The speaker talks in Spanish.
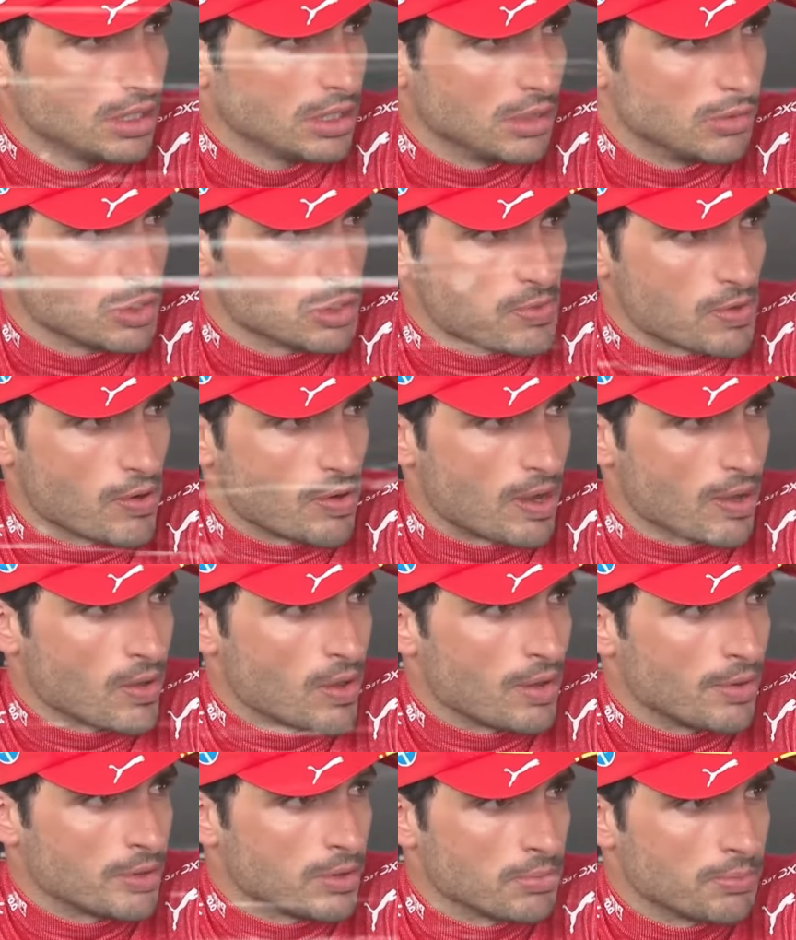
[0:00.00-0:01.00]
Y hemos
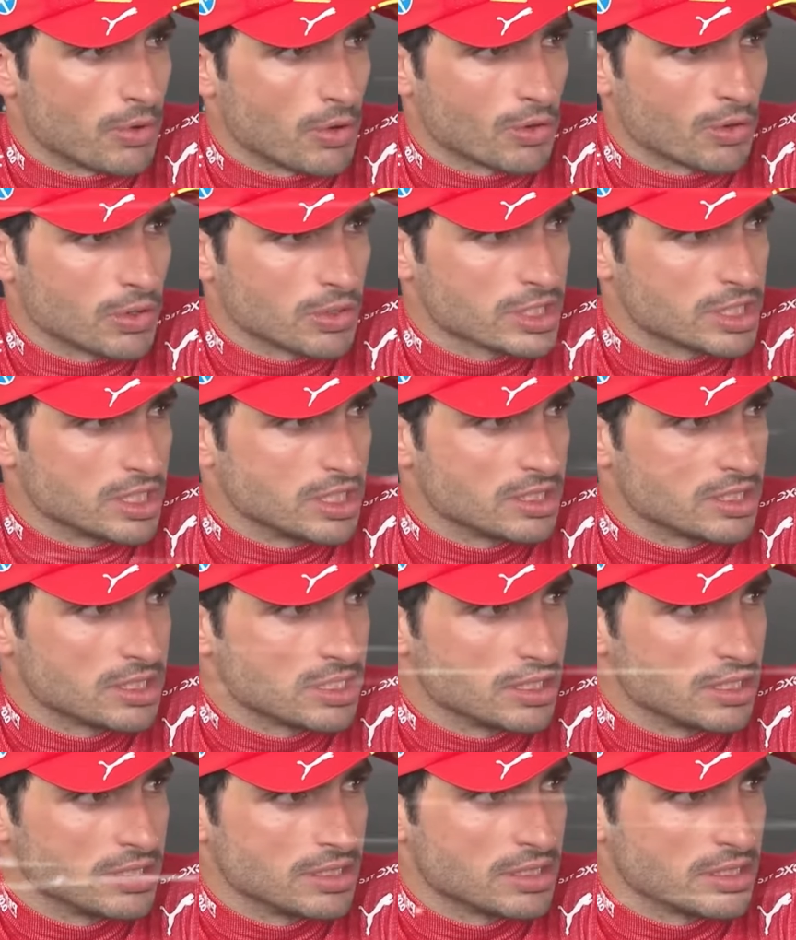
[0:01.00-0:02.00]
probado a ver un poco si,
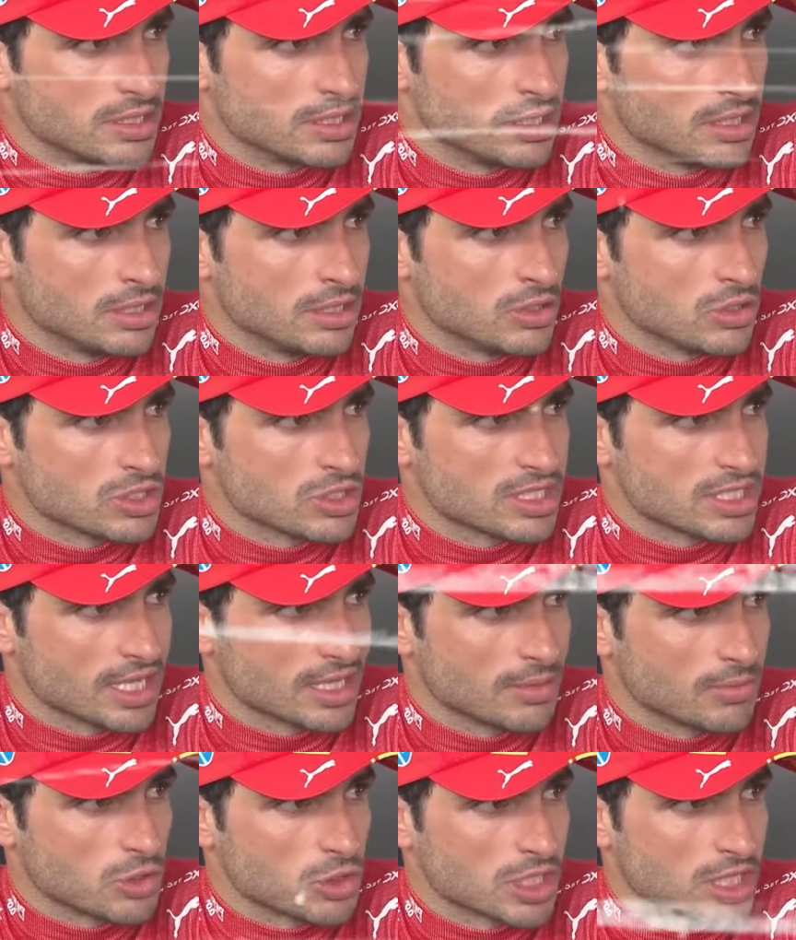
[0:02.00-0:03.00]
si, si nos
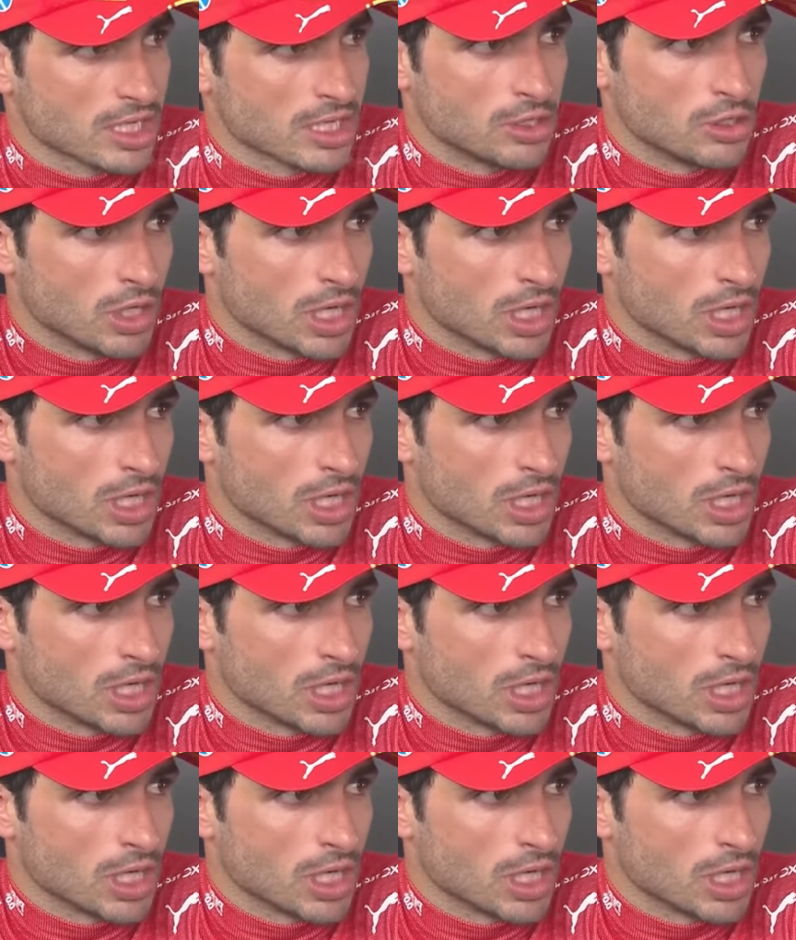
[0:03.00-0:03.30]
deshacemos de él.